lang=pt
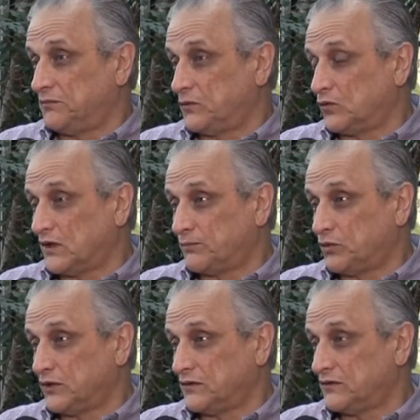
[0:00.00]
com o
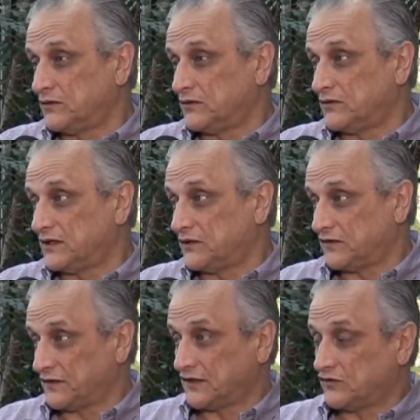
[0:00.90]
apoio do, da
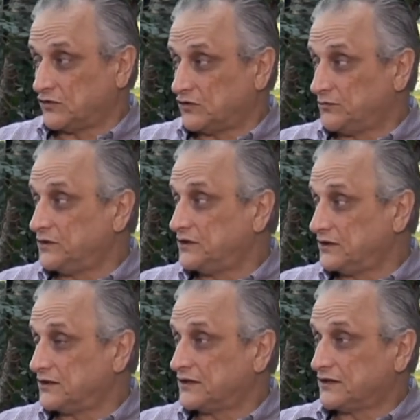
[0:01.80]
nossa
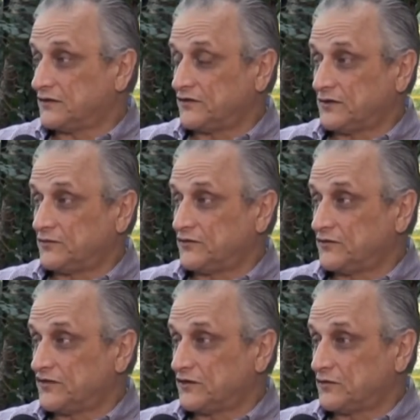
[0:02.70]
gastronomia, né, que nós temos
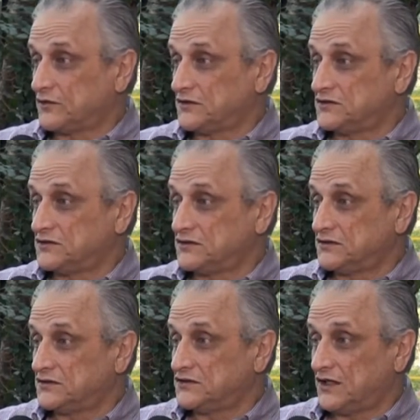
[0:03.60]
um setor
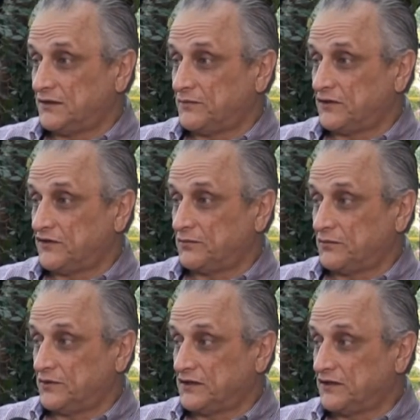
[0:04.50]
de, de alimentos e
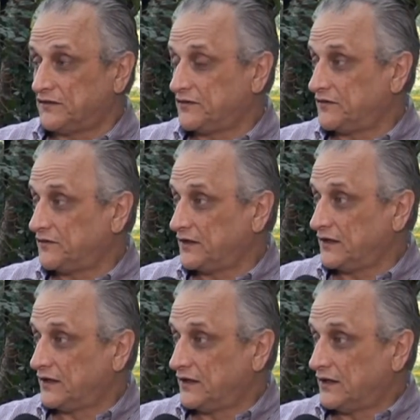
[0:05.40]
bebidas
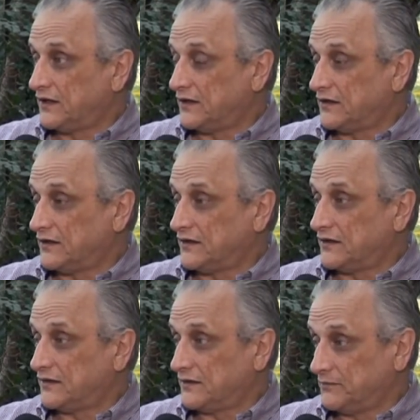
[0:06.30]

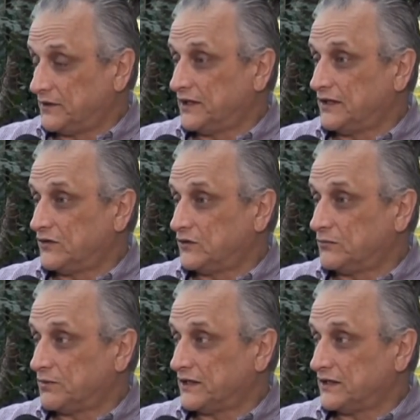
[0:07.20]
uh, também
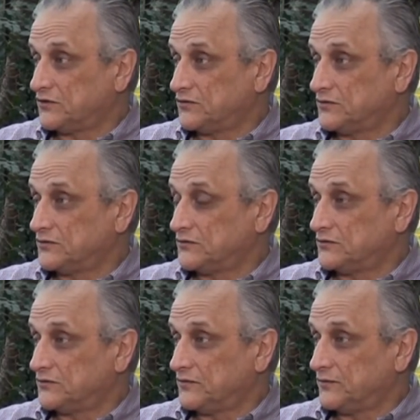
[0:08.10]
completo,
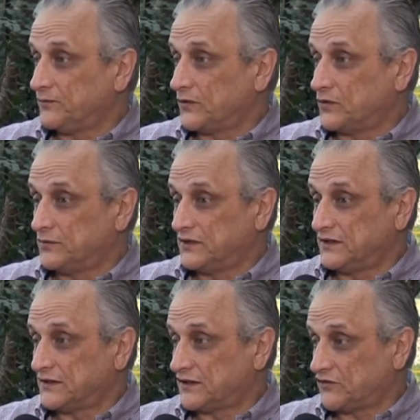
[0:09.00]
com comida
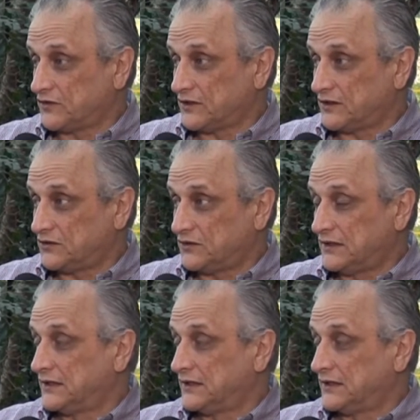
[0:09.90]
internacional.